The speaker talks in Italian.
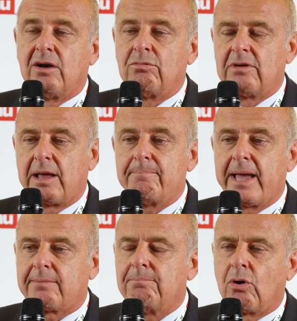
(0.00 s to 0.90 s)
un
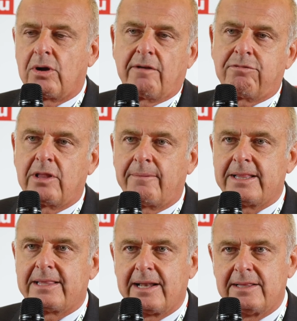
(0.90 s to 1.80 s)
backbone
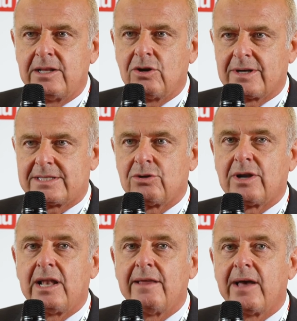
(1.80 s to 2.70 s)
fondamentale di
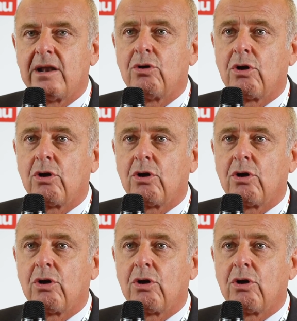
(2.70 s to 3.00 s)
innovazione a livello